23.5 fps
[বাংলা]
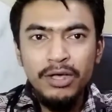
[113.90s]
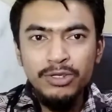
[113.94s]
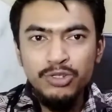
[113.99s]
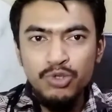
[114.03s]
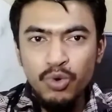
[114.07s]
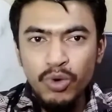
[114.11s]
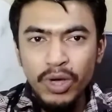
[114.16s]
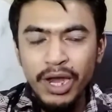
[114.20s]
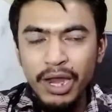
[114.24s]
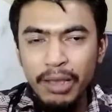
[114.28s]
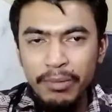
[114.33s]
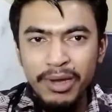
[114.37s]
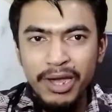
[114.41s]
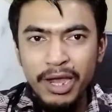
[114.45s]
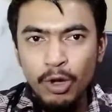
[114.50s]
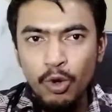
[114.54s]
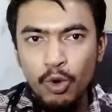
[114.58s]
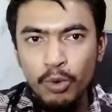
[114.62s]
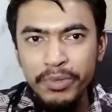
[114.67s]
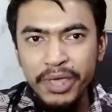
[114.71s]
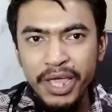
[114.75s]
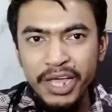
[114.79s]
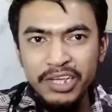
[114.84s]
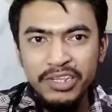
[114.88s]
সুগার লেভেলটা
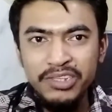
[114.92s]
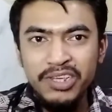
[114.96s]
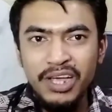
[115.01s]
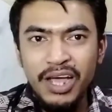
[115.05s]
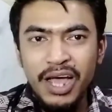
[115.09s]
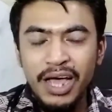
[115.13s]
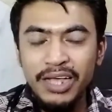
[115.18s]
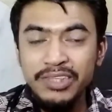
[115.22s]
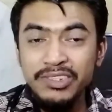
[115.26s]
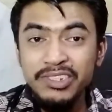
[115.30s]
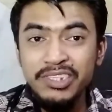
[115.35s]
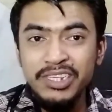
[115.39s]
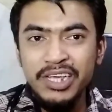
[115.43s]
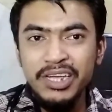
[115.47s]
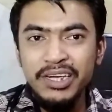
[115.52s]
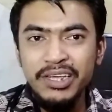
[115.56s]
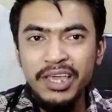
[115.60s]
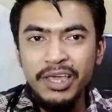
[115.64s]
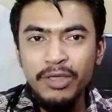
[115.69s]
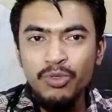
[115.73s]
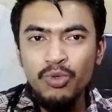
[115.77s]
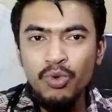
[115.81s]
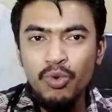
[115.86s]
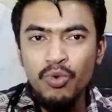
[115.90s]
কমিয়ে আনছেন
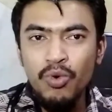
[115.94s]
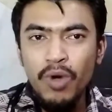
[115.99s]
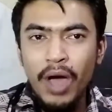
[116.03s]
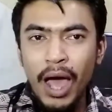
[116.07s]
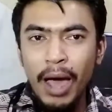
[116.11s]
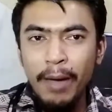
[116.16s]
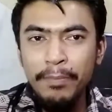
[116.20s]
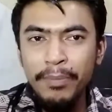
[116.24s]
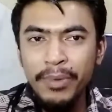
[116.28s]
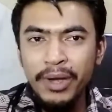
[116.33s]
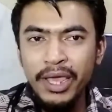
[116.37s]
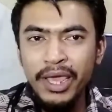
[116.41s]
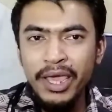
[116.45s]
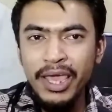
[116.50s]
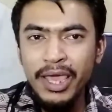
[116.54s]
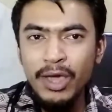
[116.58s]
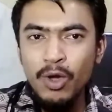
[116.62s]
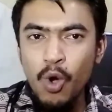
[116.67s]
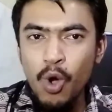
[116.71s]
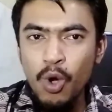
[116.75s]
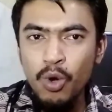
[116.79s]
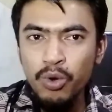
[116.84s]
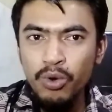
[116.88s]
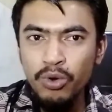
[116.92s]
কিন্তু আপনি কি
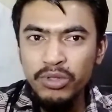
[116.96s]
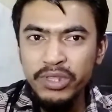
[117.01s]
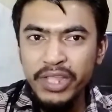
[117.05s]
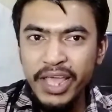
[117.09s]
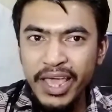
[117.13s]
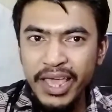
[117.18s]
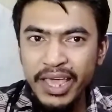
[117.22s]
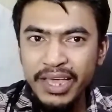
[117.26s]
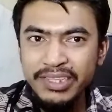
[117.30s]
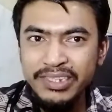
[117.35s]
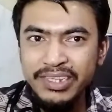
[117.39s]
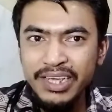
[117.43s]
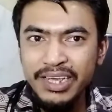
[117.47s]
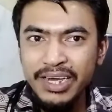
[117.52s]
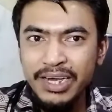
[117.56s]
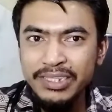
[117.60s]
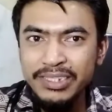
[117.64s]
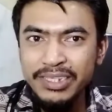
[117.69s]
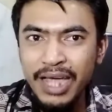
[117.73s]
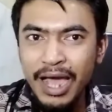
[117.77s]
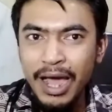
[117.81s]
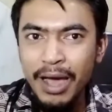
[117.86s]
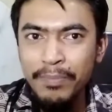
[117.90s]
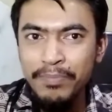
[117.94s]
কখনো দেখেছেন
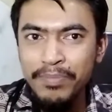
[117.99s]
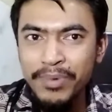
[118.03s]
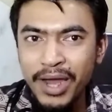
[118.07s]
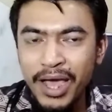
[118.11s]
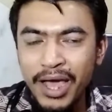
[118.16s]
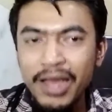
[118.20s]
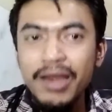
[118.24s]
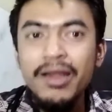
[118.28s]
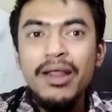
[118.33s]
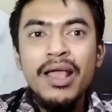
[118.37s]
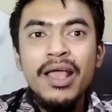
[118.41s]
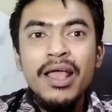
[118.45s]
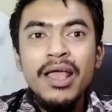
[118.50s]
যে আপনার